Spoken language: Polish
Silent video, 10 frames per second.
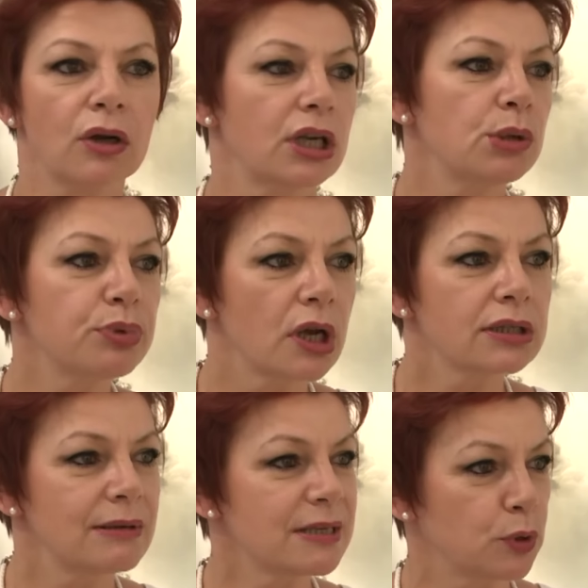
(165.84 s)
kolejnym
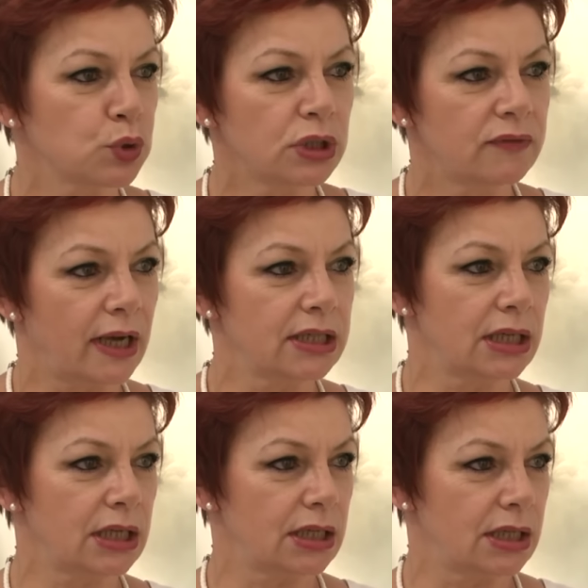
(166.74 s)
projektem jest
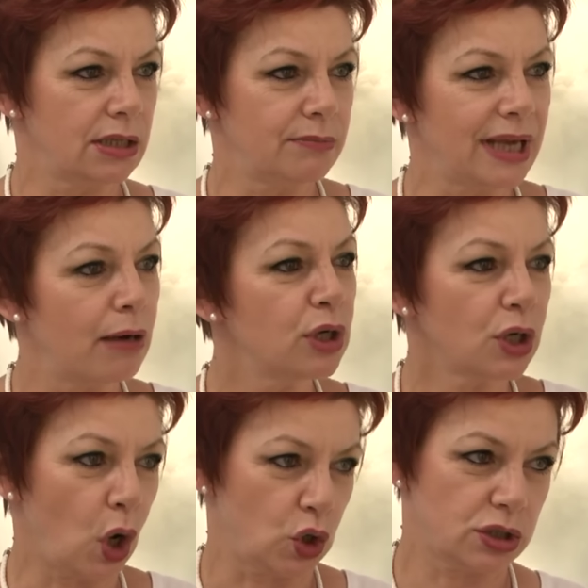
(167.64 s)
poszukiwanie y, białych
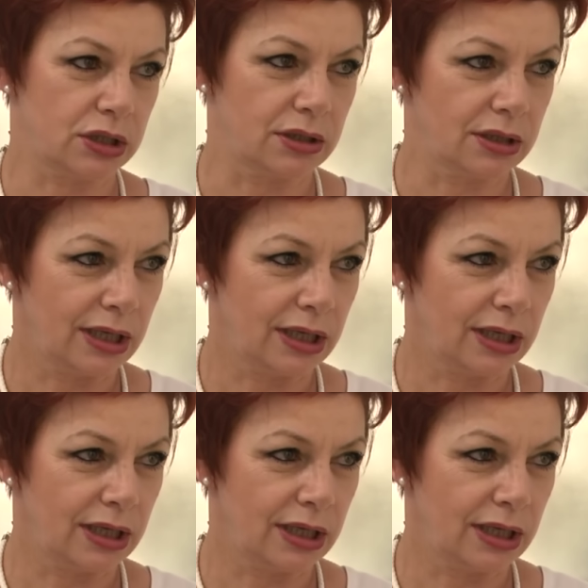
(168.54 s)
roślin,